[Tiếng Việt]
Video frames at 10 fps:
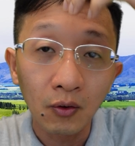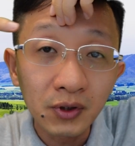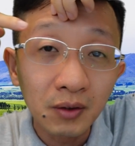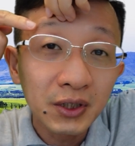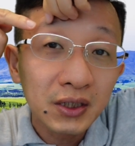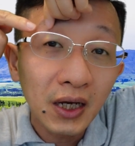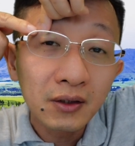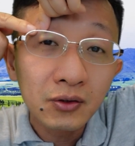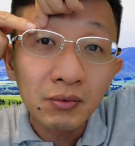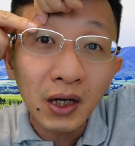cũng như ở mi trên
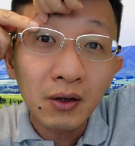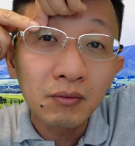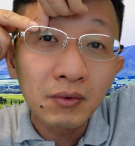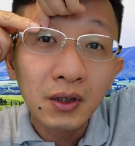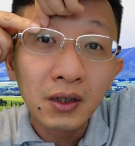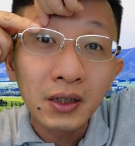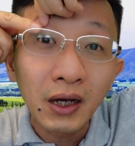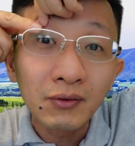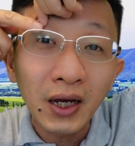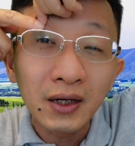chúng ta cũng
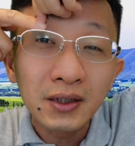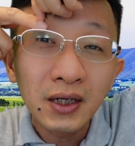kéo nhẹ lên